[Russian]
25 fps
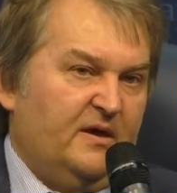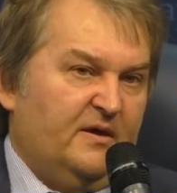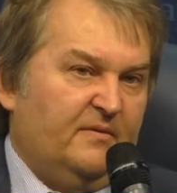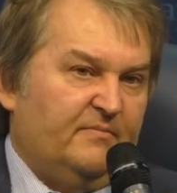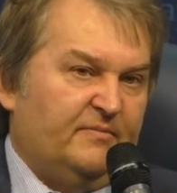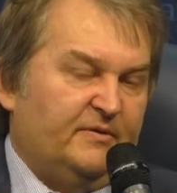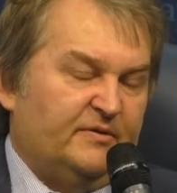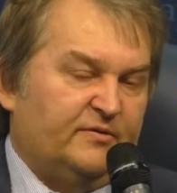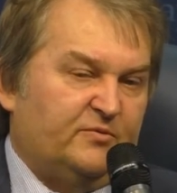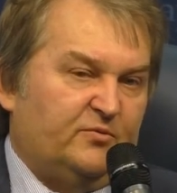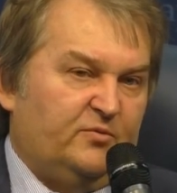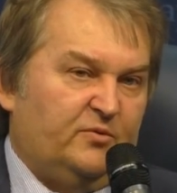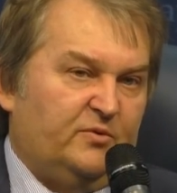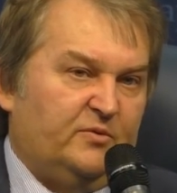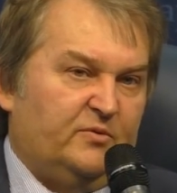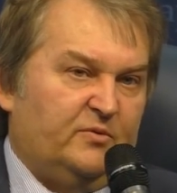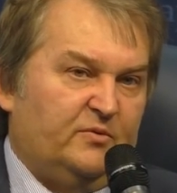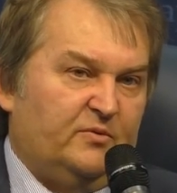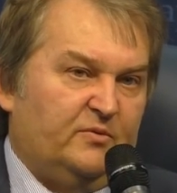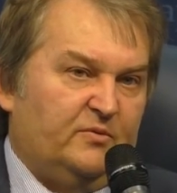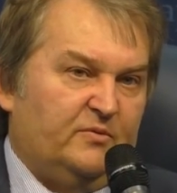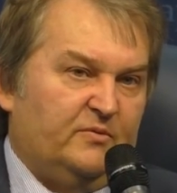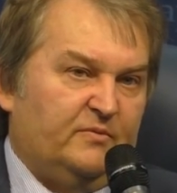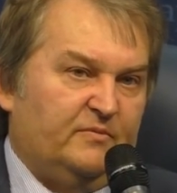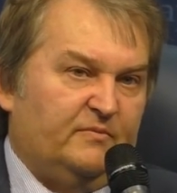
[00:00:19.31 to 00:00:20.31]

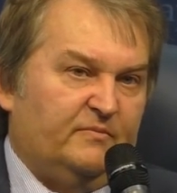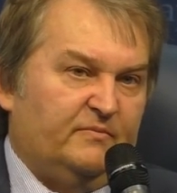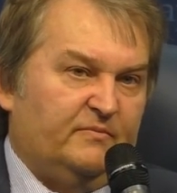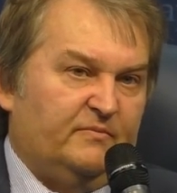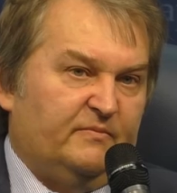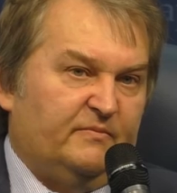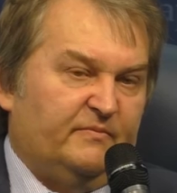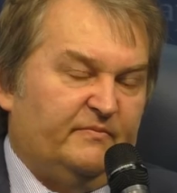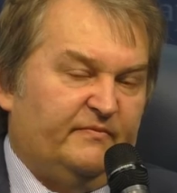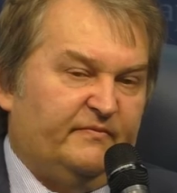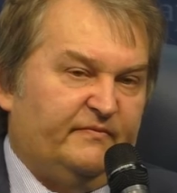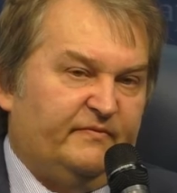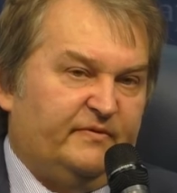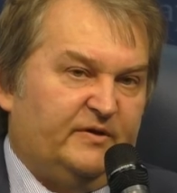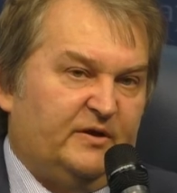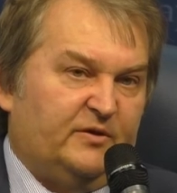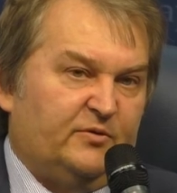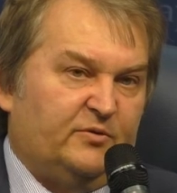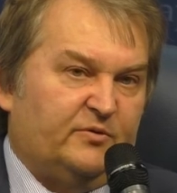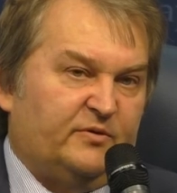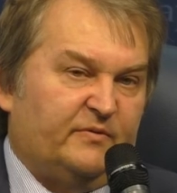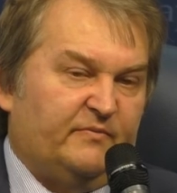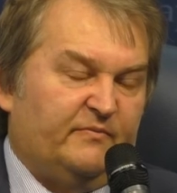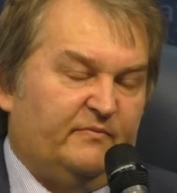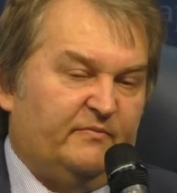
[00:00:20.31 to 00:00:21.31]
поскольку
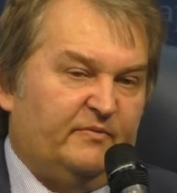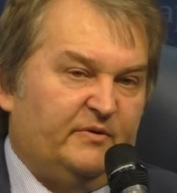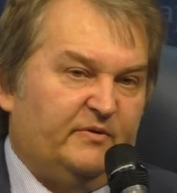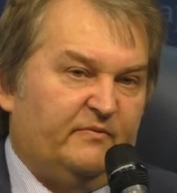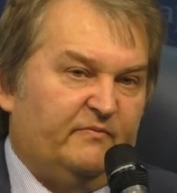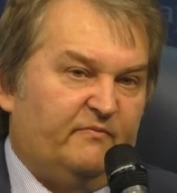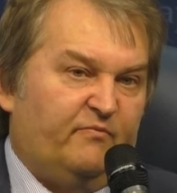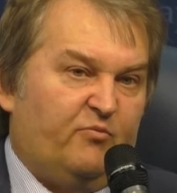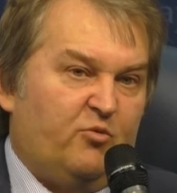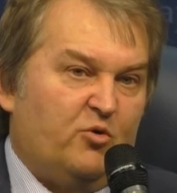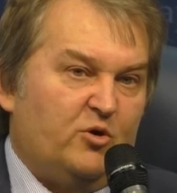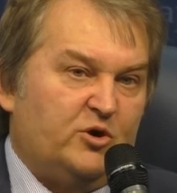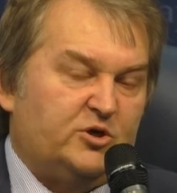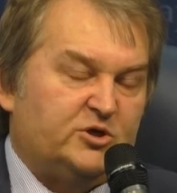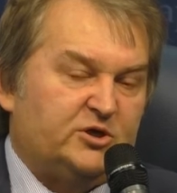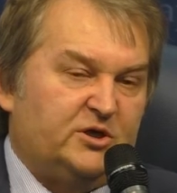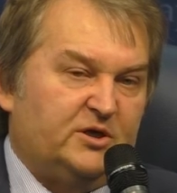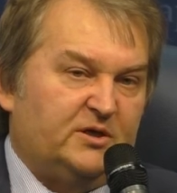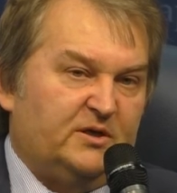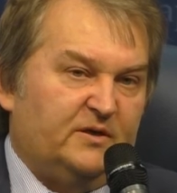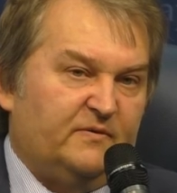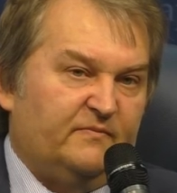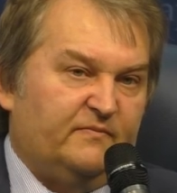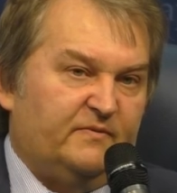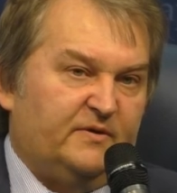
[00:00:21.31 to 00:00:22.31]
втянутым быть в больший
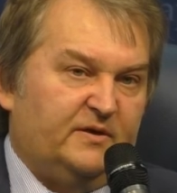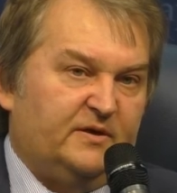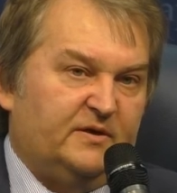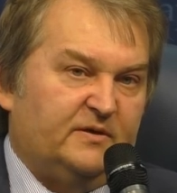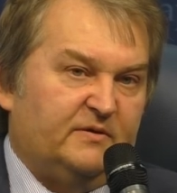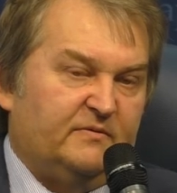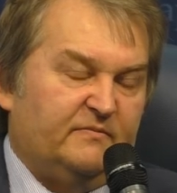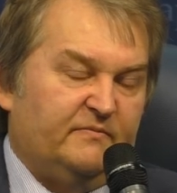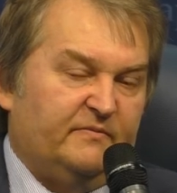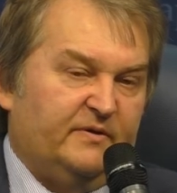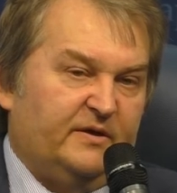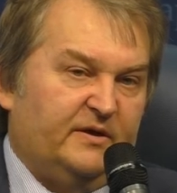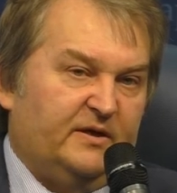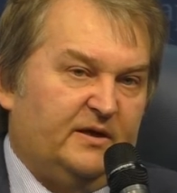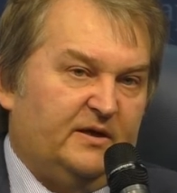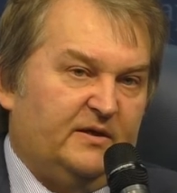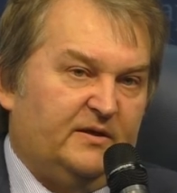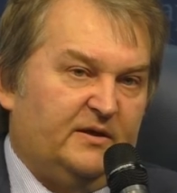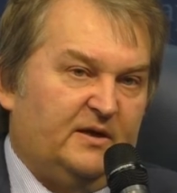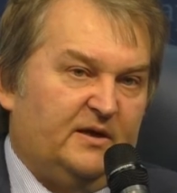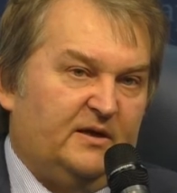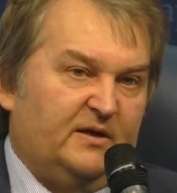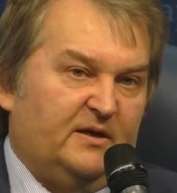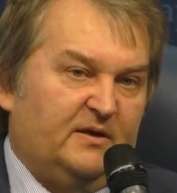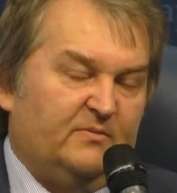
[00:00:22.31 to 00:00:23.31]
конфликт,
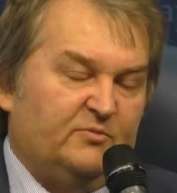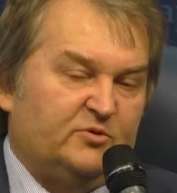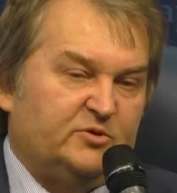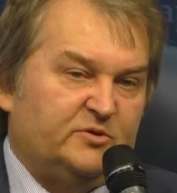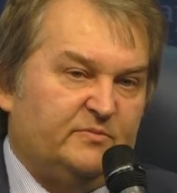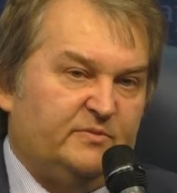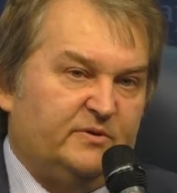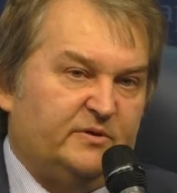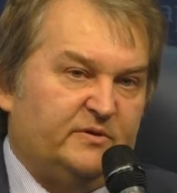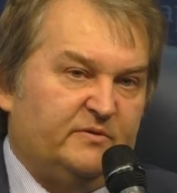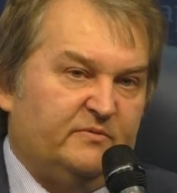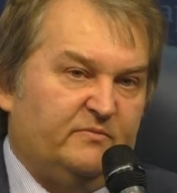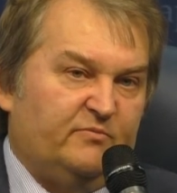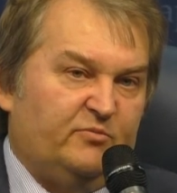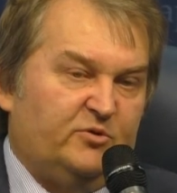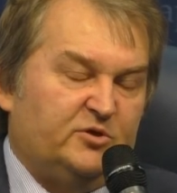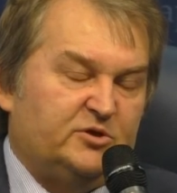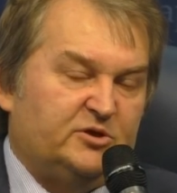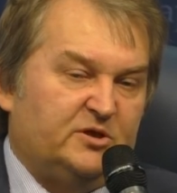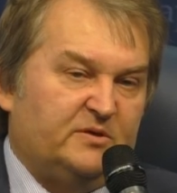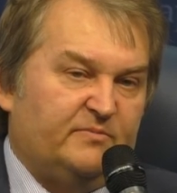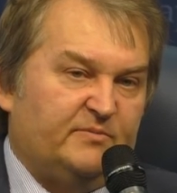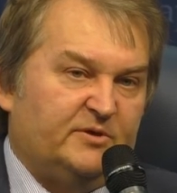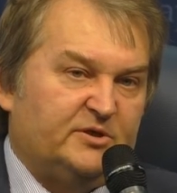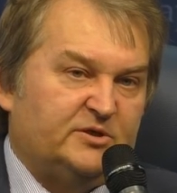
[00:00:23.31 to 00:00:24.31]
региональный, а может быть и в
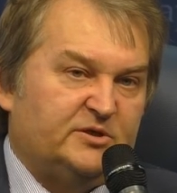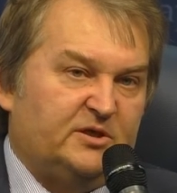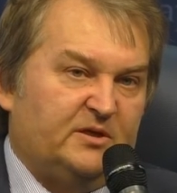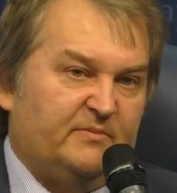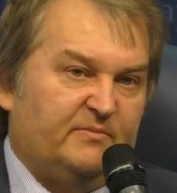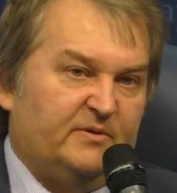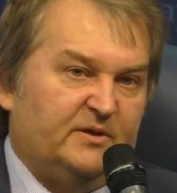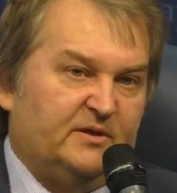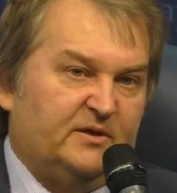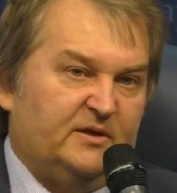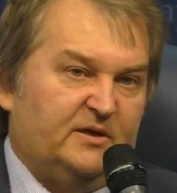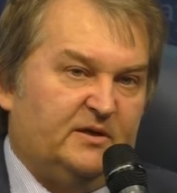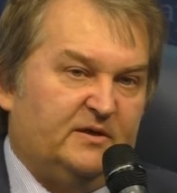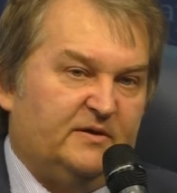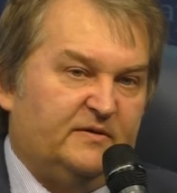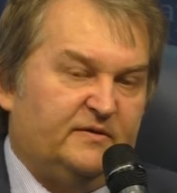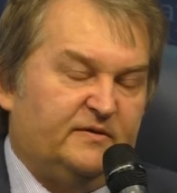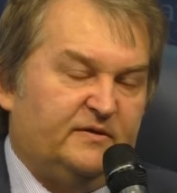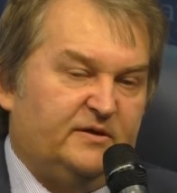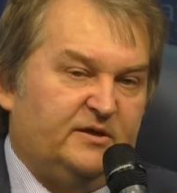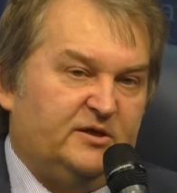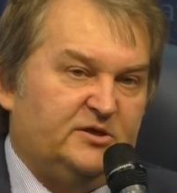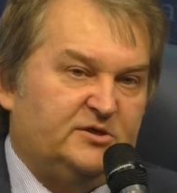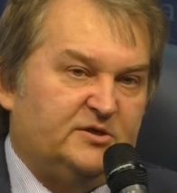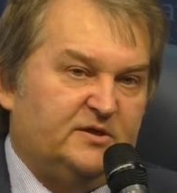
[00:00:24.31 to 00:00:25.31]
больших масштабах, для
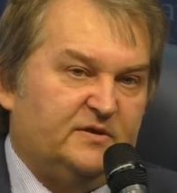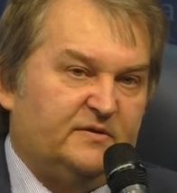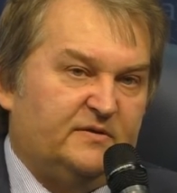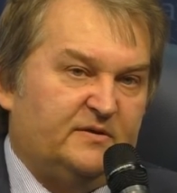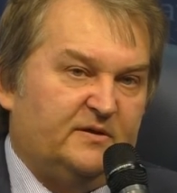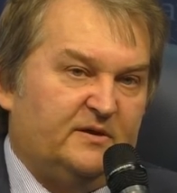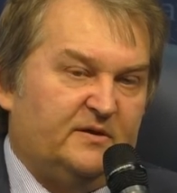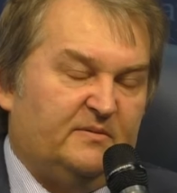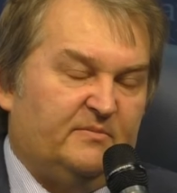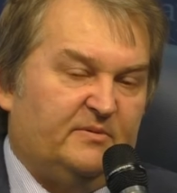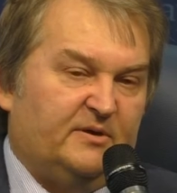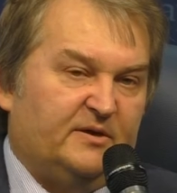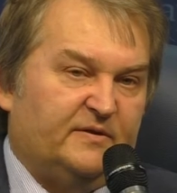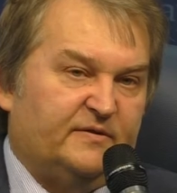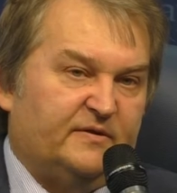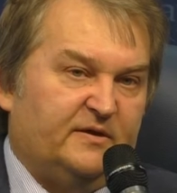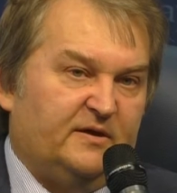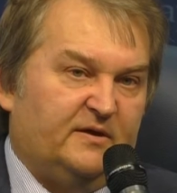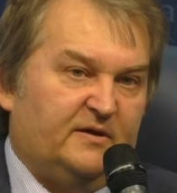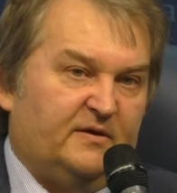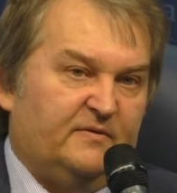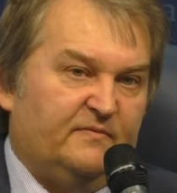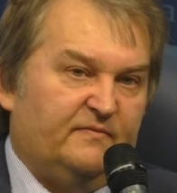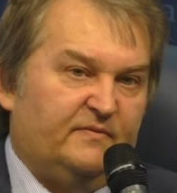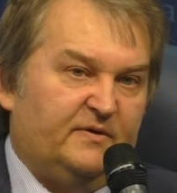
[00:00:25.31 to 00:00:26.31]
России через Карабахский
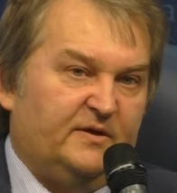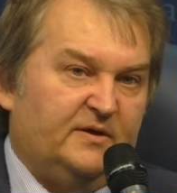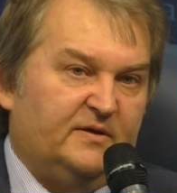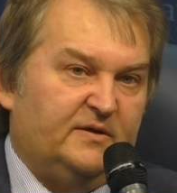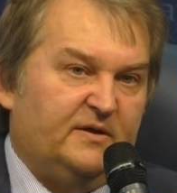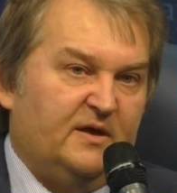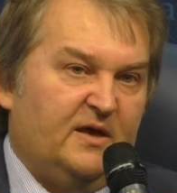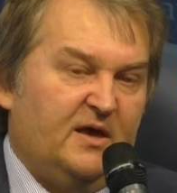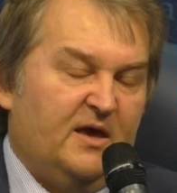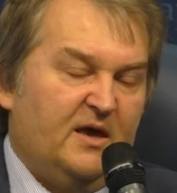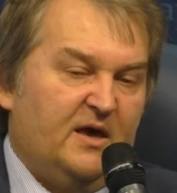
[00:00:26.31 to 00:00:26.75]
конфликт